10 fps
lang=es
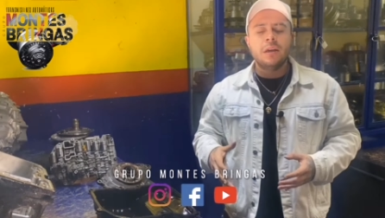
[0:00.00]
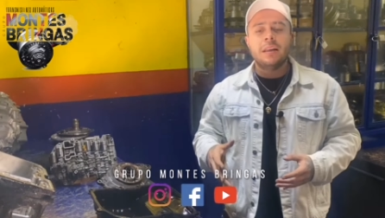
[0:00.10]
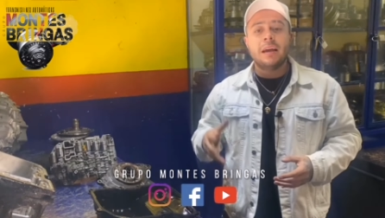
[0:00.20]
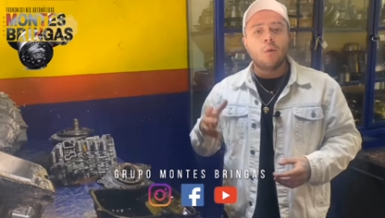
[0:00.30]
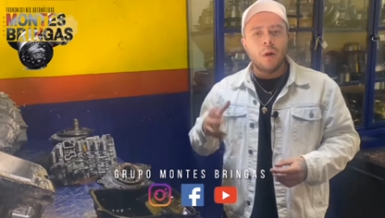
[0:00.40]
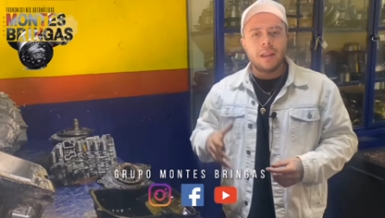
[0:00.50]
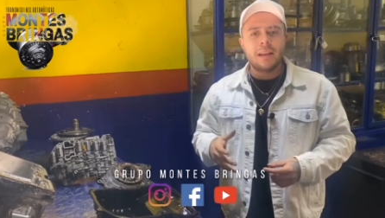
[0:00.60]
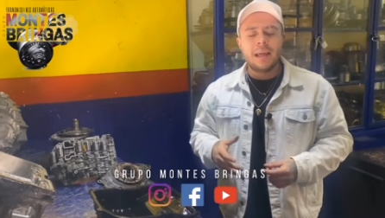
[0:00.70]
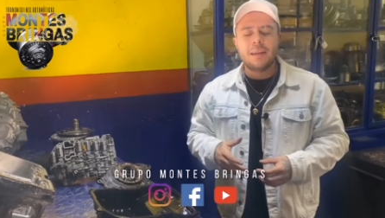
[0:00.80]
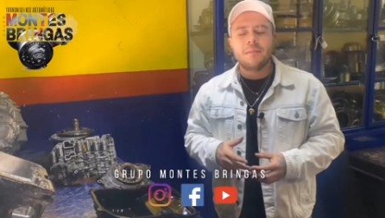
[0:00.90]
Y
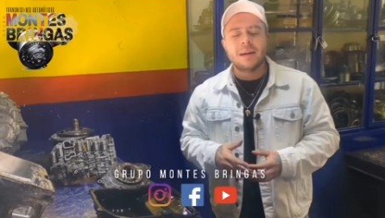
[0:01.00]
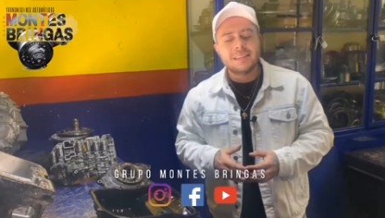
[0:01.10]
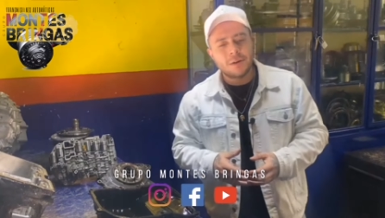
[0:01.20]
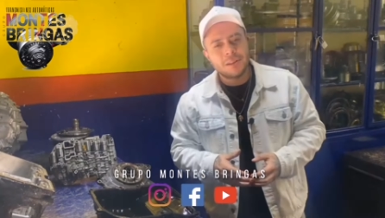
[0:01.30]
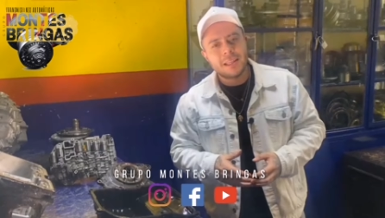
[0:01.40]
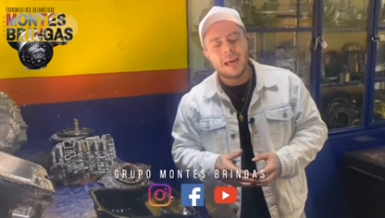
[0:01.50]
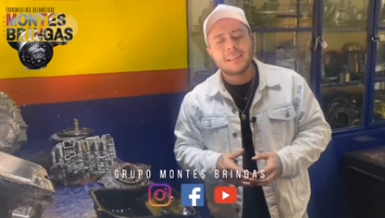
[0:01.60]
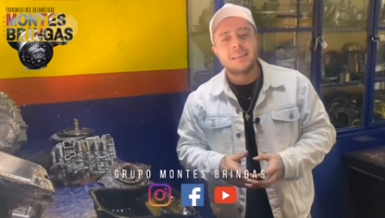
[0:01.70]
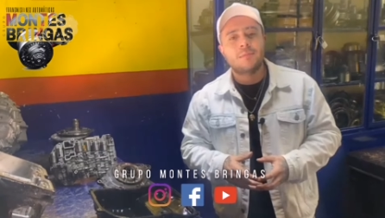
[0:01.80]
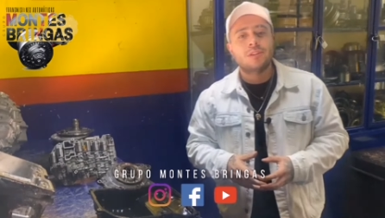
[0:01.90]
recuerden además, ahorita
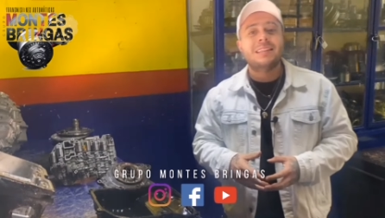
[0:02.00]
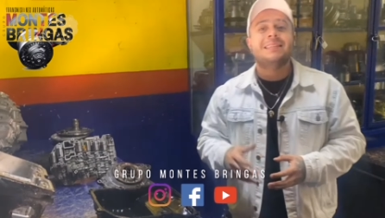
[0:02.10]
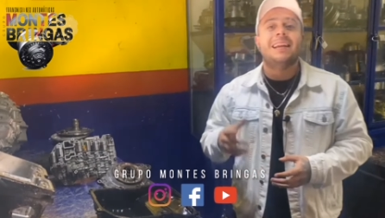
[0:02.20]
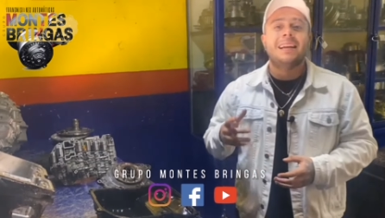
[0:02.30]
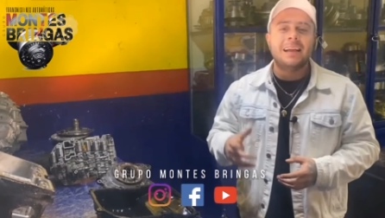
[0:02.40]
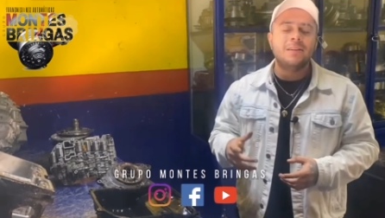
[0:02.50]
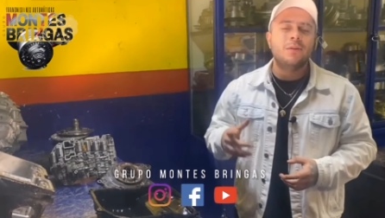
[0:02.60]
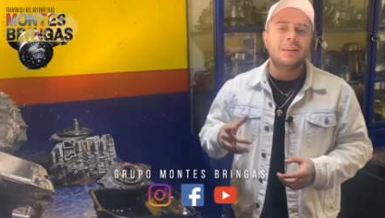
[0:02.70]
estamos estrenando